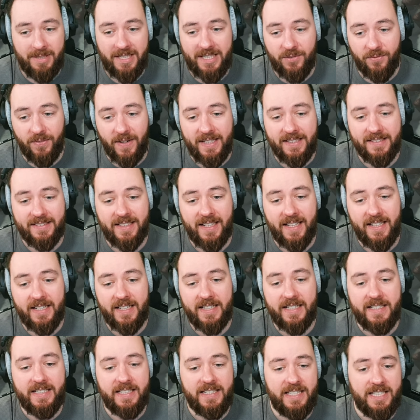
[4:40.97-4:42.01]
Ich weiß weiß leider
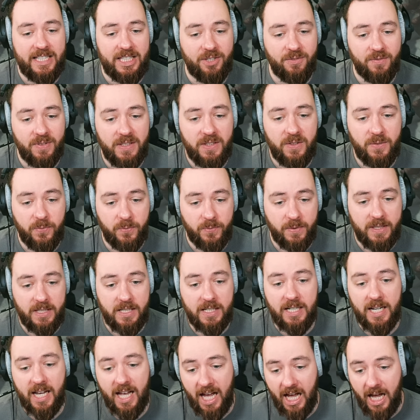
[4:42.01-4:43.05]
nicht wie
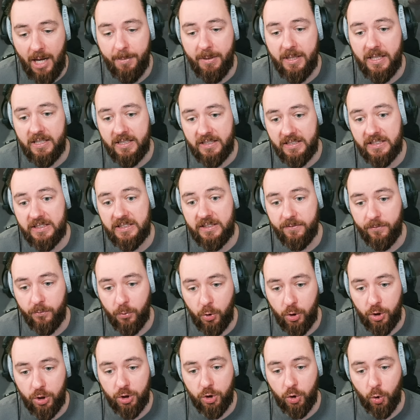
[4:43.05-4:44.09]
viel, aber es
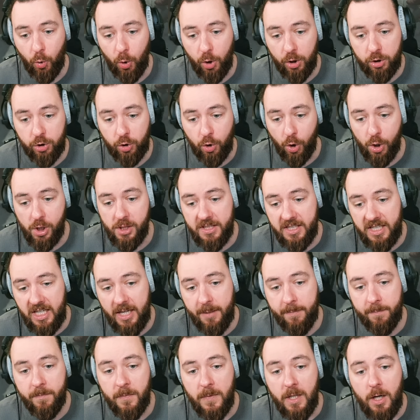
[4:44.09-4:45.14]
wird dort Gold geben